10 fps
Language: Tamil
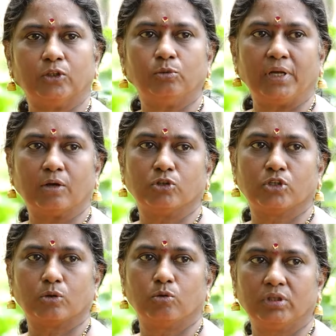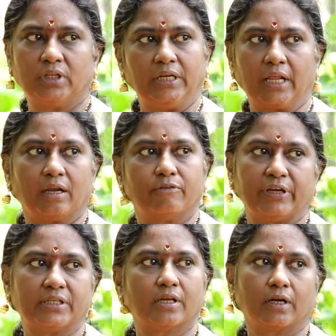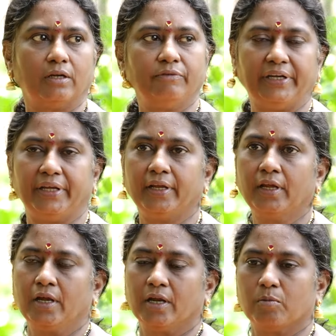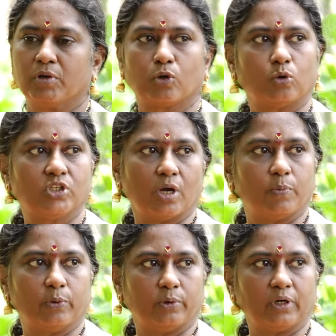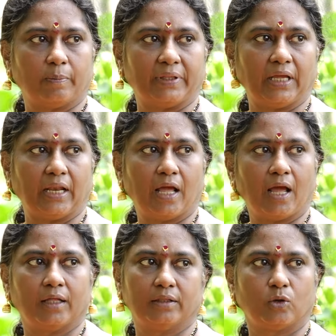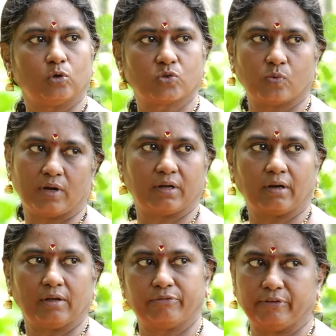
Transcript: வந்ததுமே கொஞ்சம் குளிர்ந்த நீரில் ஃபேஸை கழுவிட்டு நம்ம ரோஜா பூ இருக்குது பார்த்தீங்களா அது ரோஸ் வாட்டர்